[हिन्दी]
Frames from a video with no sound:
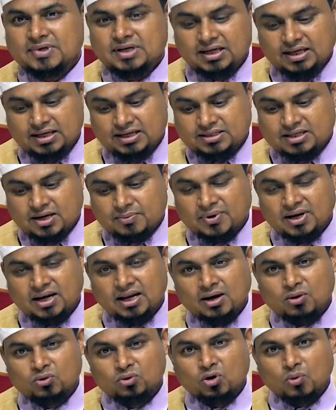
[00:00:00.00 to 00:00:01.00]
लेकिन जब
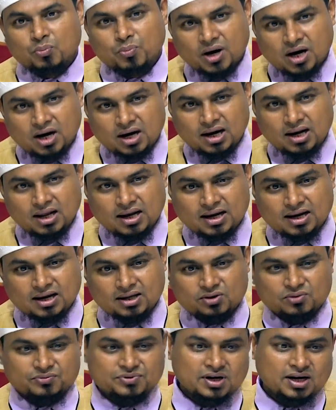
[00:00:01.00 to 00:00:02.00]
अल्लाह उनको पकड़ लेंगे
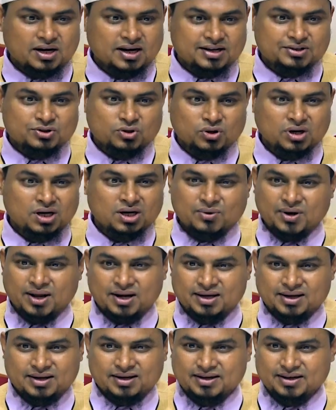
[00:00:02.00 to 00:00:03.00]
तो फिर अल्लाह छोड़ने
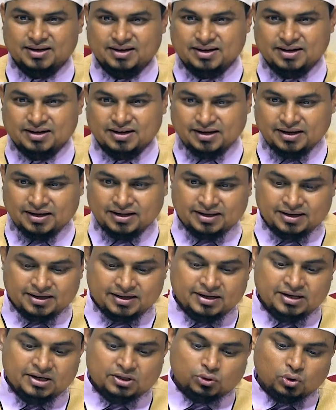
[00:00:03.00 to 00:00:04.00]
वाले नहीं है
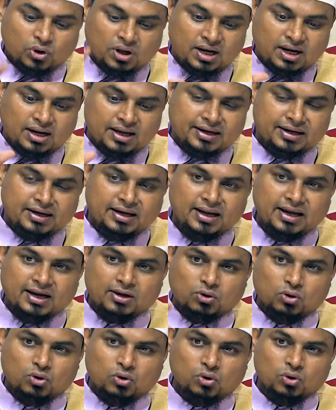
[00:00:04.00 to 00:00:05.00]
तो अल्लाह
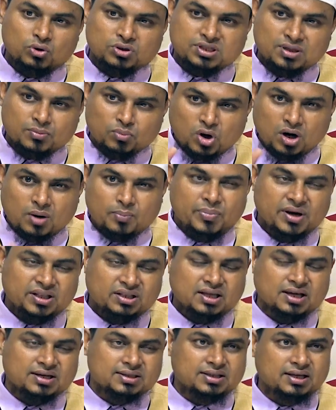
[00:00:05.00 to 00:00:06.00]
नेक लोगों से
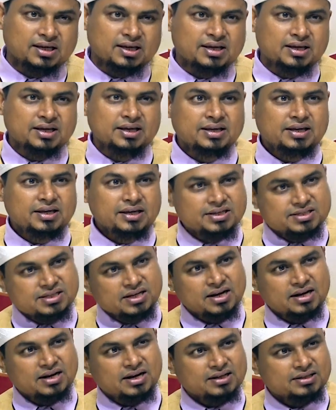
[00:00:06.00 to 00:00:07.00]
मोहब्बत करते हैं
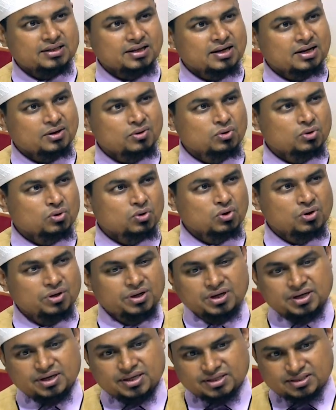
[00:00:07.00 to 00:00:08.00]
इसलिए अल्लाह ताला उनको
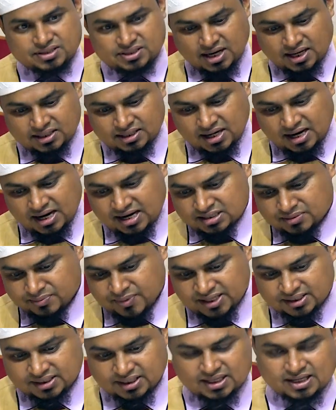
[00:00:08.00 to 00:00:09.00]
ज़्यादा
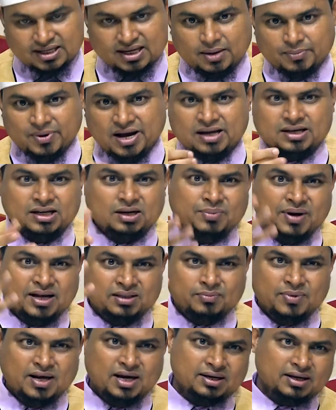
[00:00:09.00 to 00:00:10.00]
आजमाते हैं अब आखिरी बात
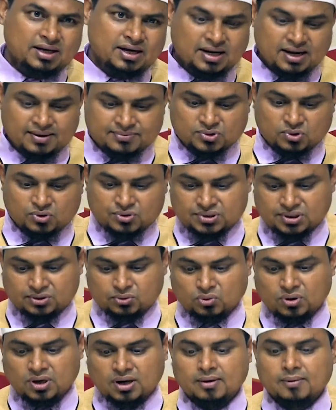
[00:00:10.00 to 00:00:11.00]
बयान करके आपसे रुखसत
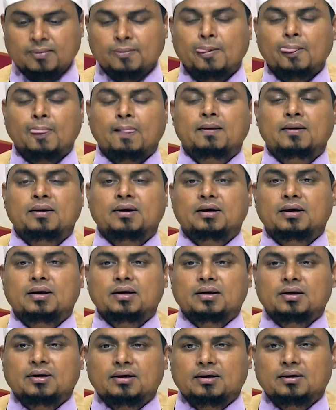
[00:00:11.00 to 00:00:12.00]
हूँगा
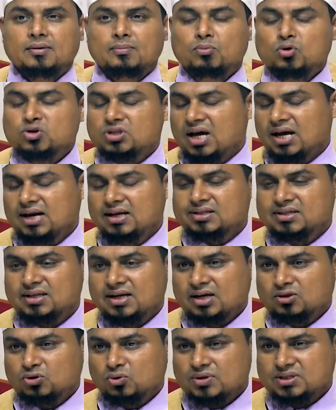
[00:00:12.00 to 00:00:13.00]
मूसा
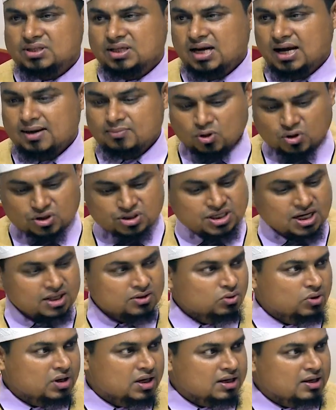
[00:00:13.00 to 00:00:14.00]
वसलाम और
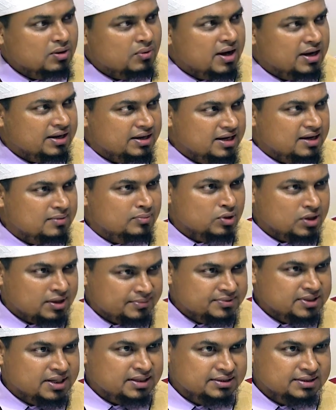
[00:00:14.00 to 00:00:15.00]
जादूगर का वाक्य हम और
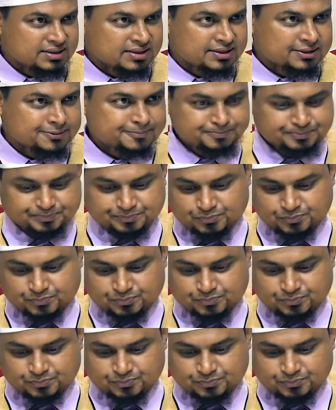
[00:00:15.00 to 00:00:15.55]
आप जानते हैं